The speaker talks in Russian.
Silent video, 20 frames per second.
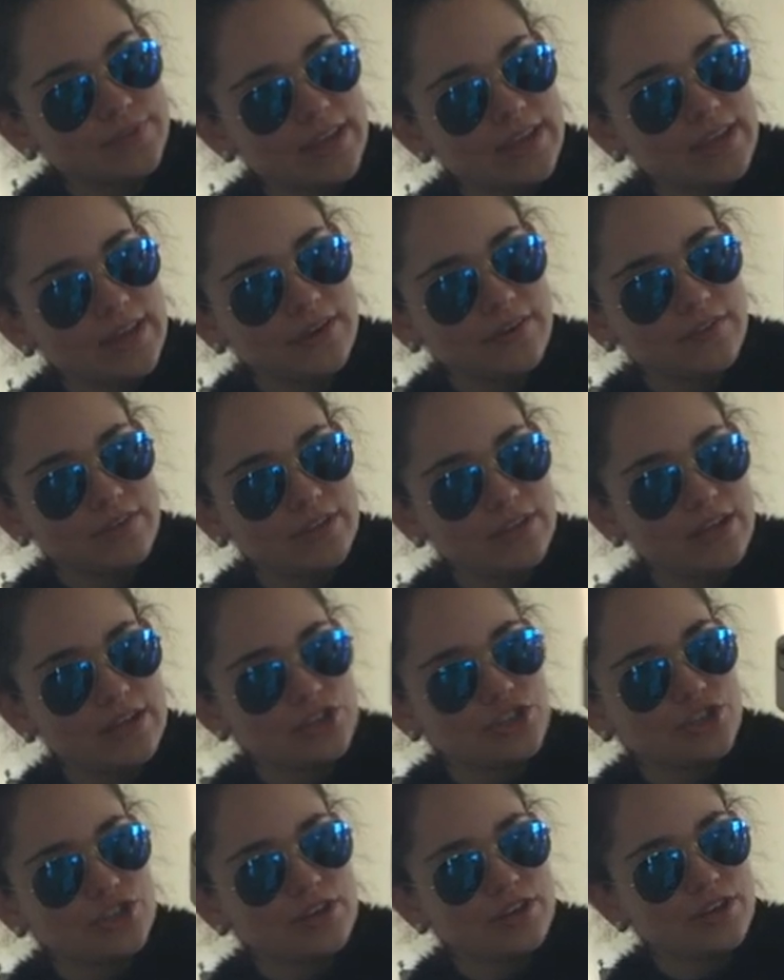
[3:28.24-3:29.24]
таких
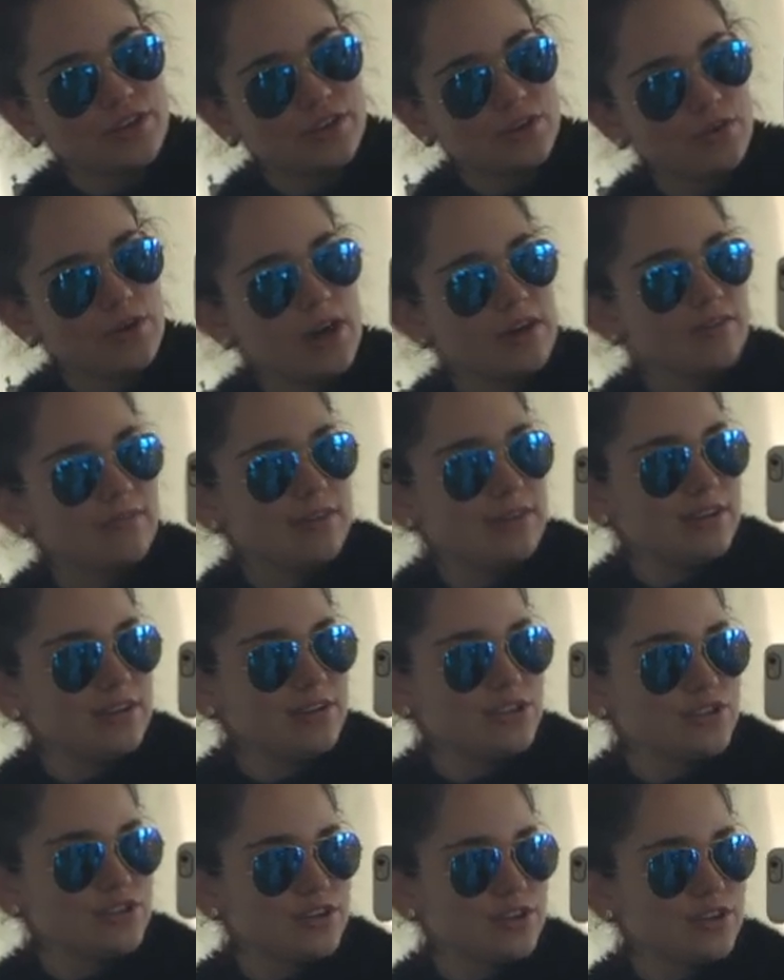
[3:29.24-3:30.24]
винтажных, ну как
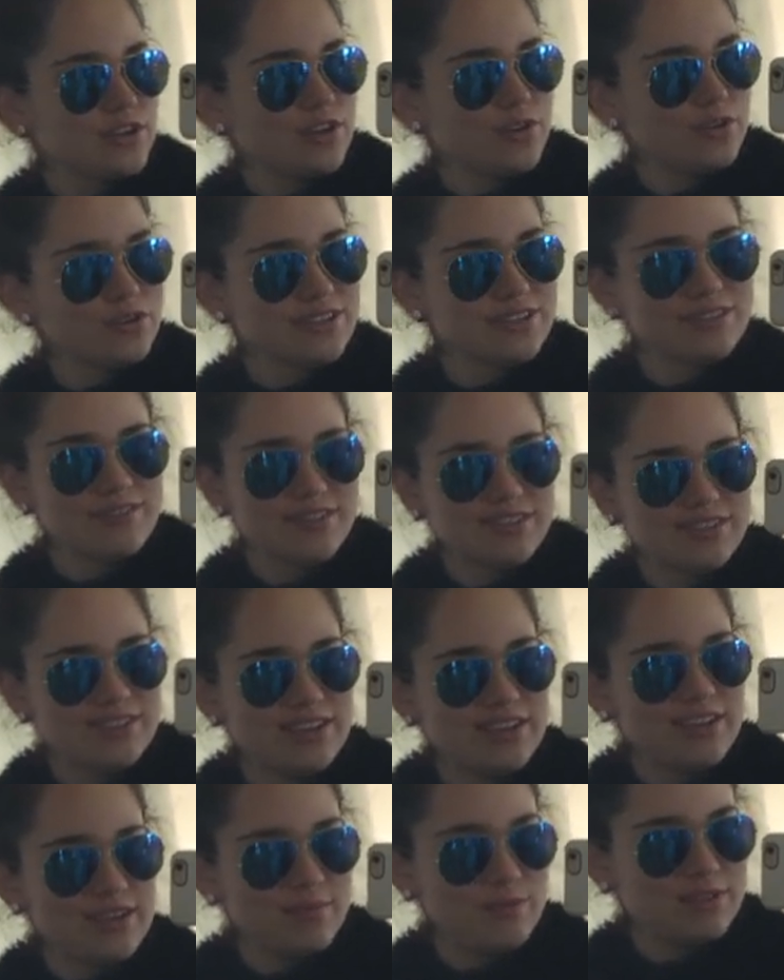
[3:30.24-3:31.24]
винтажных. Он называется
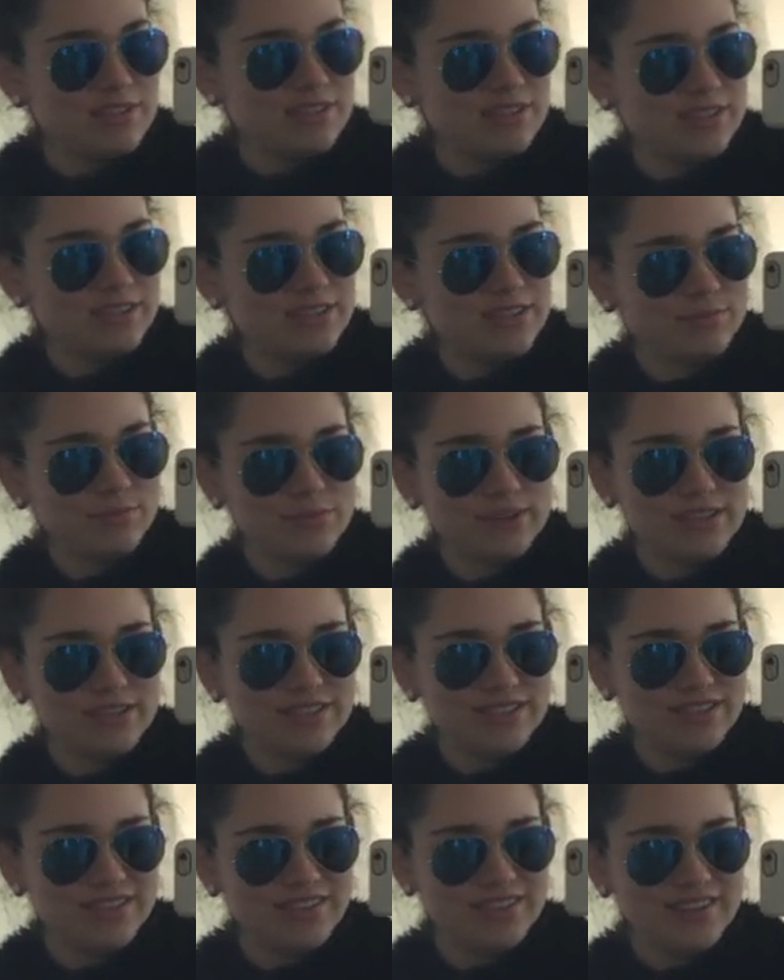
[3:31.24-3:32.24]
Ибица, этот
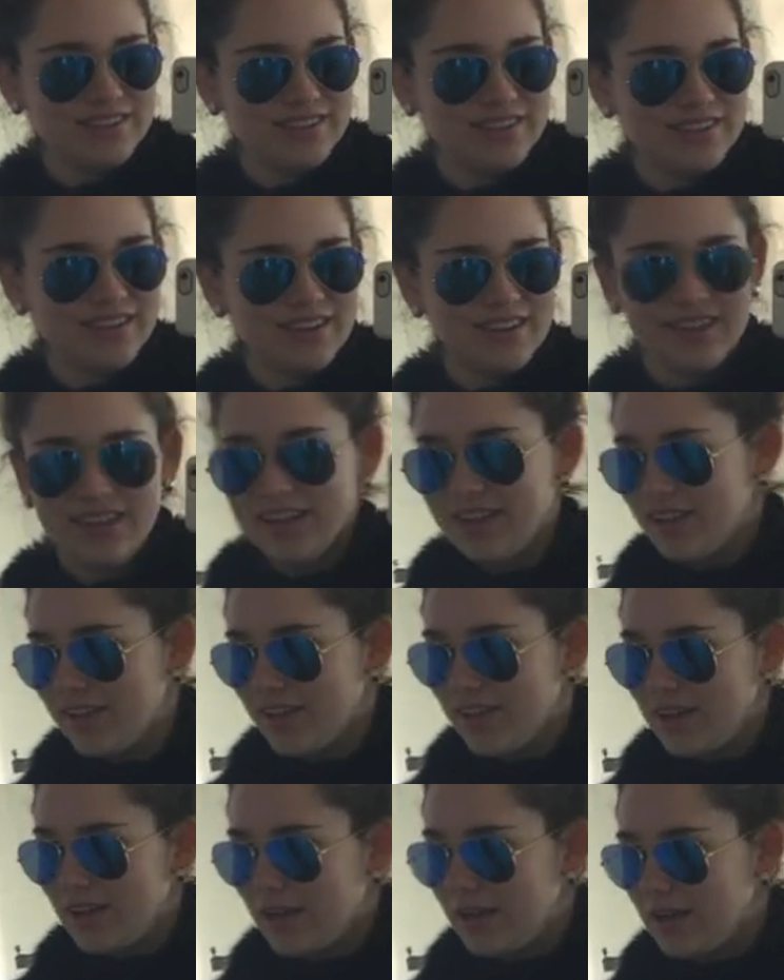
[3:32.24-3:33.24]
магазин.
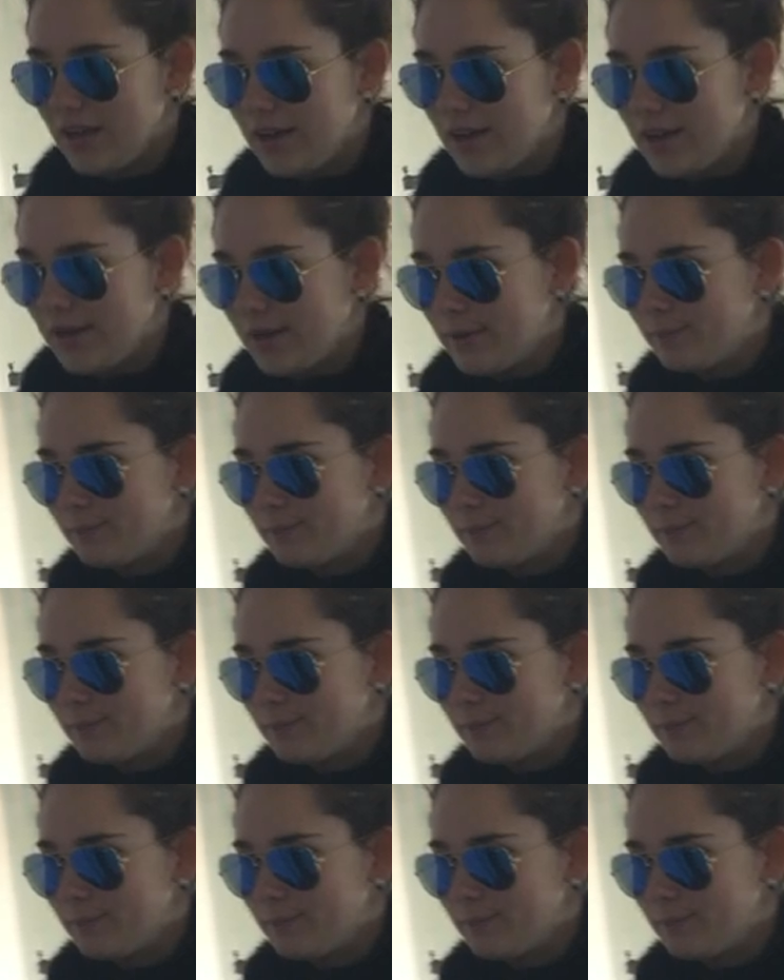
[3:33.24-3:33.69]
А,